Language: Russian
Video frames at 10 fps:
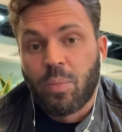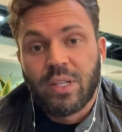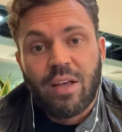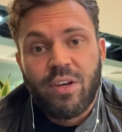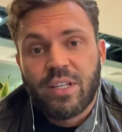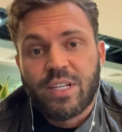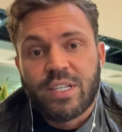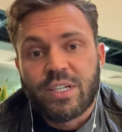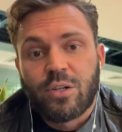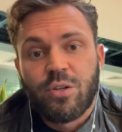Половина из
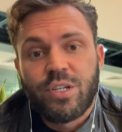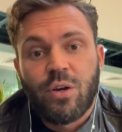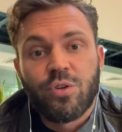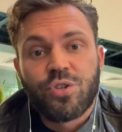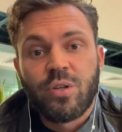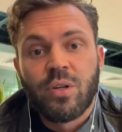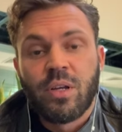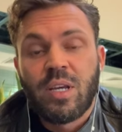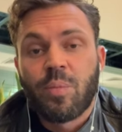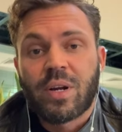этих людей очень
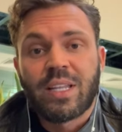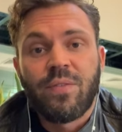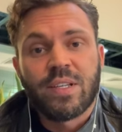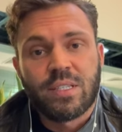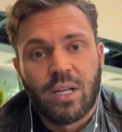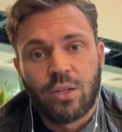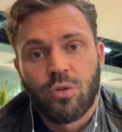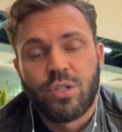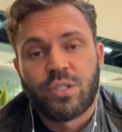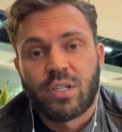гиперответственно
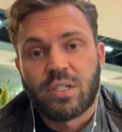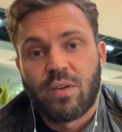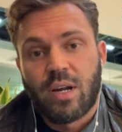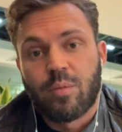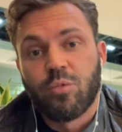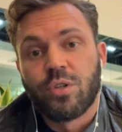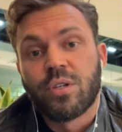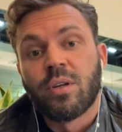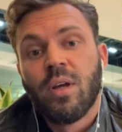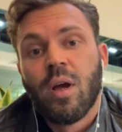относится к своей
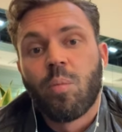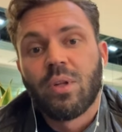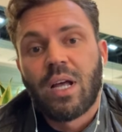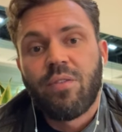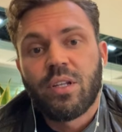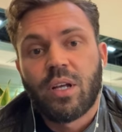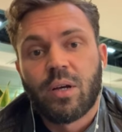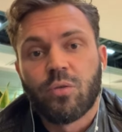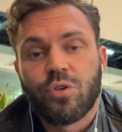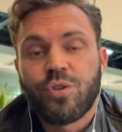работе.
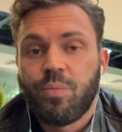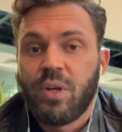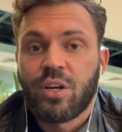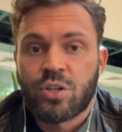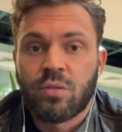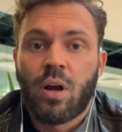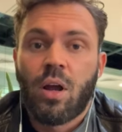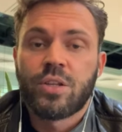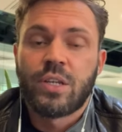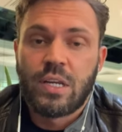Половина очень
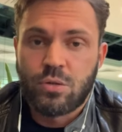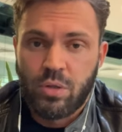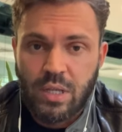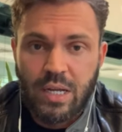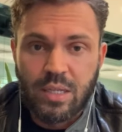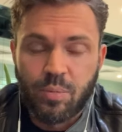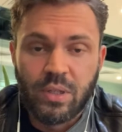переживает за результаты.